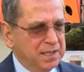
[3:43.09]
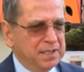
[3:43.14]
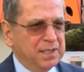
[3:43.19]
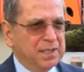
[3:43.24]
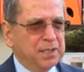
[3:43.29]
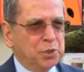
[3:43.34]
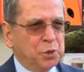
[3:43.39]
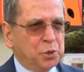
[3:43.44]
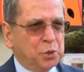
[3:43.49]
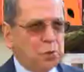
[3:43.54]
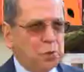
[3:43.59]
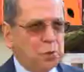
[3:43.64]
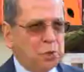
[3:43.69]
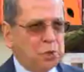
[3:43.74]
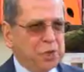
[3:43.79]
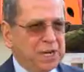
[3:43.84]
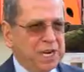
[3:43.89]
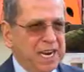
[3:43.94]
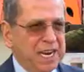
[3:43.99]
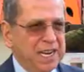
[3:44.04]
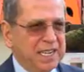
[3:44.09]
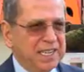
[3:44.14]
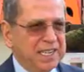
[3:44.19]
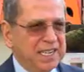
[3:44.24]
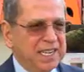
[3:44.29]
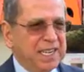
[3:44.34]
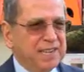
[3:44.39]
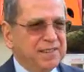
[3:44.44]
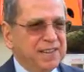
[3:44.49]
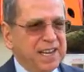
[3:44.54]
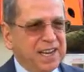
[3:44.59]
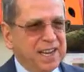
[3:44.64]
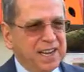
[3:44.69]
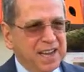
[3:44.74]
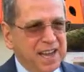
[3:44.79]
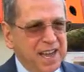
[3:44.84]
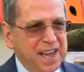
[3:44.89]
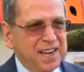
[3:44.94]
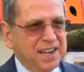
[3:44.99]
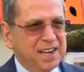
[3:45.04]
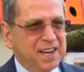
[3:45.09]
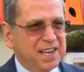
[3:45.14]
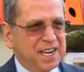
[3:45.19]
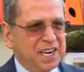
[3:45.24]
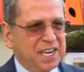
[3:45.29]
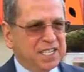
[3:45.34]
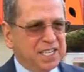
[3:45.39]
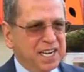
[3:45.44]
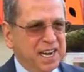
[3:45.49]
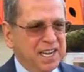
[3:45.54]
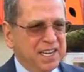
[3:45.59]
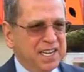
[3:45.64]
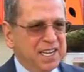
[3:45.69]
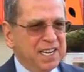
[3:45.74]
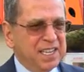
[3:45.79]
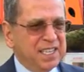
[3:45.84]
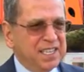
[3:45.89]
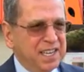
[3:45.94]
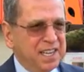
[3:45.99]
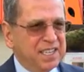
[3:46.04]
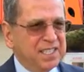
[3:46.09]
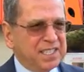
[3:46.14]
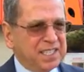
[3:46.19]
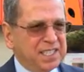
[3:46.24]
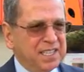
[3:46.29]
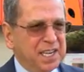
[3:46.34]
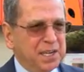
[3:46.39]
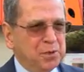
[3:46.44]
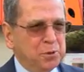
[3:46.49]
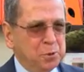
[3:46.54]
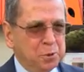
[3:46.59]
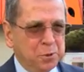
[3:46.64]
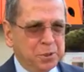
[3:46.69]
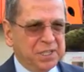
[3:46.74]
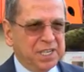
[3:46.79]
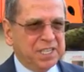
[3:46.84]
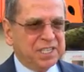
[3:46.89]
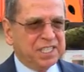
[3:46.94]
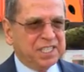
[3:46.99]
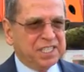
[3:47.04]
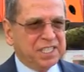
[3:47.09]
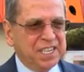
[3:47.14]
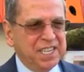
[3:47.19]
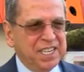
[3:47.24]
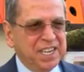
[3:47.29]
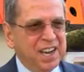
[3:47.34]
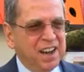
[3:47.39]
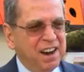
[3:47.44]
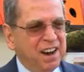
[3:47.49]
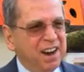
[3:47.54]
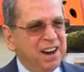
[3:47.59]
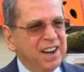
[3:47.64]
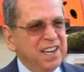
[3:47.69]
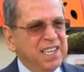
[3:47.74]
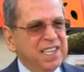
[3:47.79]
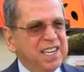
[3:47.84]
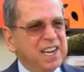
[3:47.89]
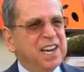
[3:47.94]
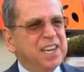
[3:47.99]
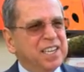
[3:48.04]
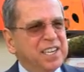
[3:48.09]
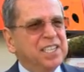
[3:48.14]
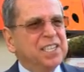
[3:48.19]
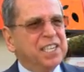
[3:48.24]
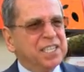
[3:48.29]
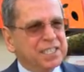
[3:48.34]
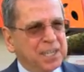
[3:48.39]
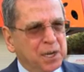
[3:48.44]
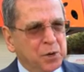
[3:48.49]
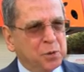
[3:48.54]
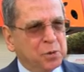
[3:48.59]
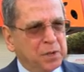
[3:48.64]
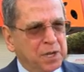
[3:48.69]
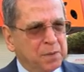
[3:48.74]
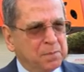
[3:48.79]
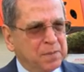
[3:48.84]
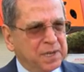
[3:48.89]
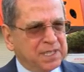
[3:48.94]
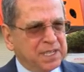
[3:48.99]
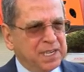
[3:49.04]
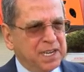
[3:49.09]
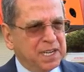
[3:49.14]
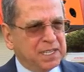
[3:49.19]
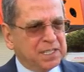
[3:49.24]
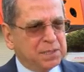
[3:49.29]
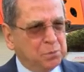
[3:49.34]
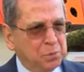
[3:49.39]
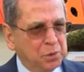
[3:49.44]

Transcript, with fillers: e, sürücüye veya her araca yansılan ücret için ayrı ayrı ceza uygulanması lazım.